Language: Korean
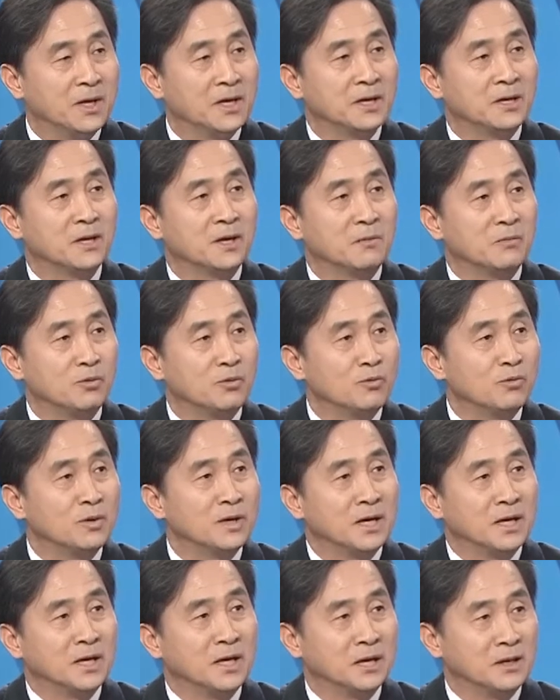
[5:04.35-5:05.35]
그러니까 북미
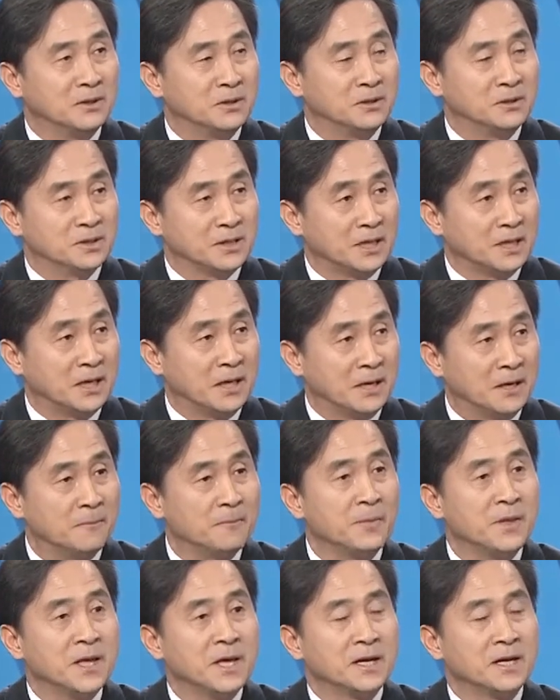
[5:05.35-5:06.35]
간의 어떤 사이
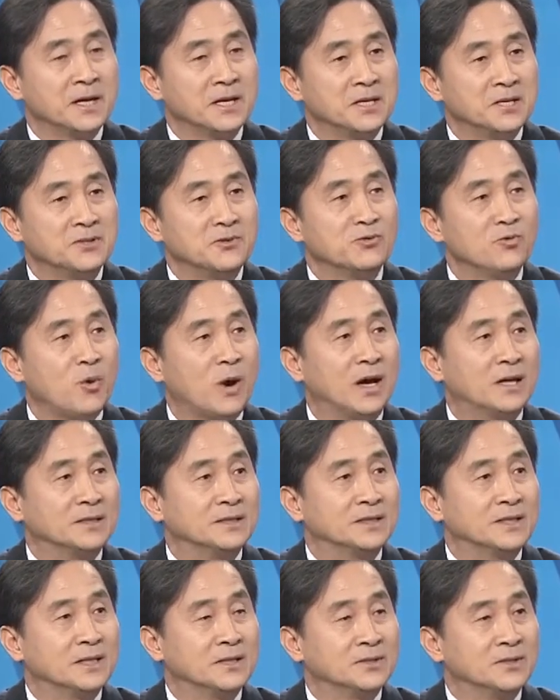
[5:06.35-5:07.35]
그러니까 이런
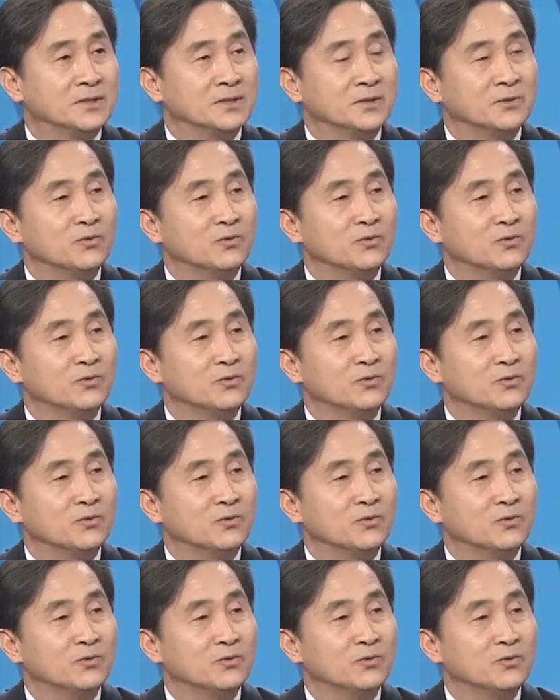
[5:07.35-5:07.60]
과정에서